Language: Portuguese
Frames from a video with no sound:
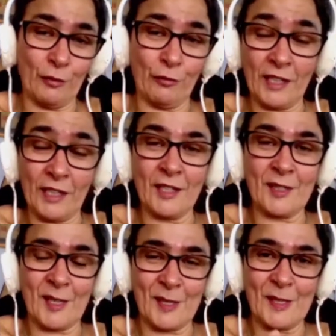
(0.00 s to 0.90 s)
advêm
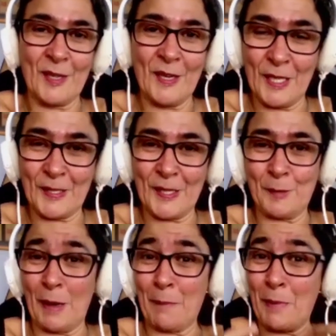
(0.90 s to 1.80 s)
dessas, dessas
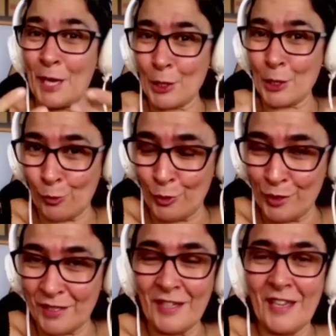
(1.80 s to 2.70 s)
preparações